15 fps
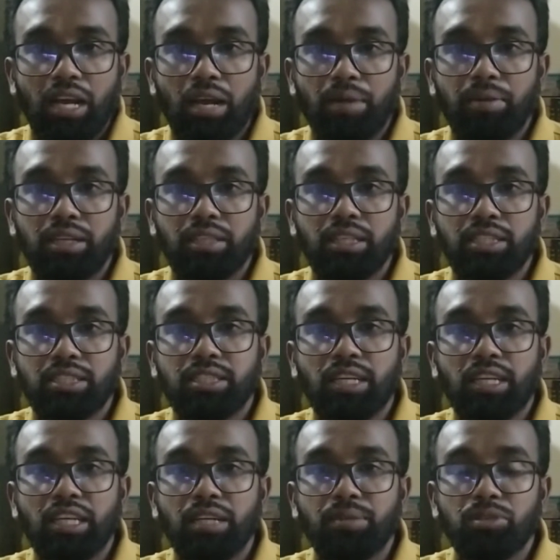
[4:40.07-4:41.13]
আমার
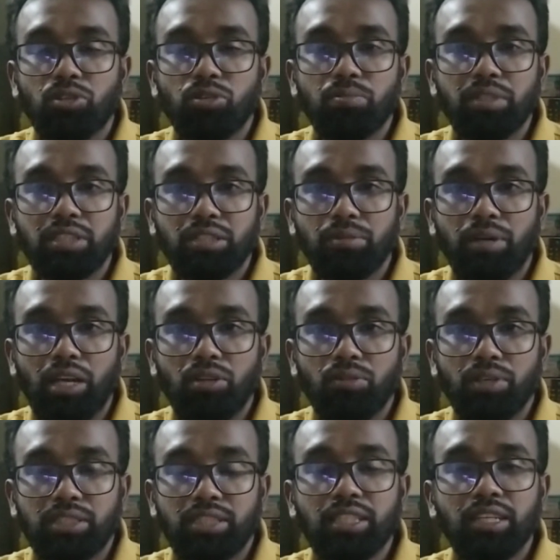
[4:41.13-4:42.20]
দেশটাকে আমি খুব বেশি
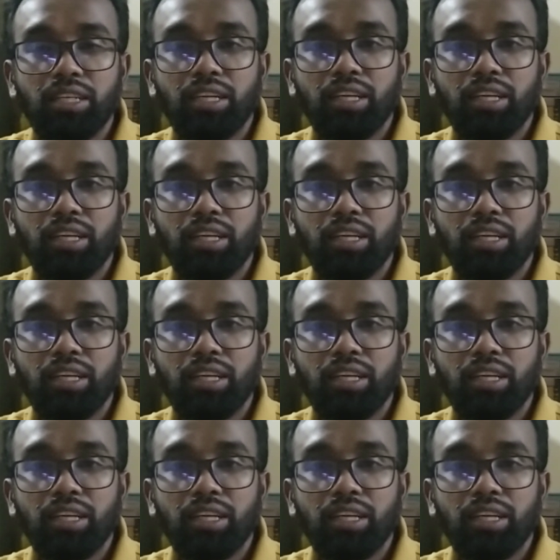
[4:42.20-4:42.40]
ভালোবাসি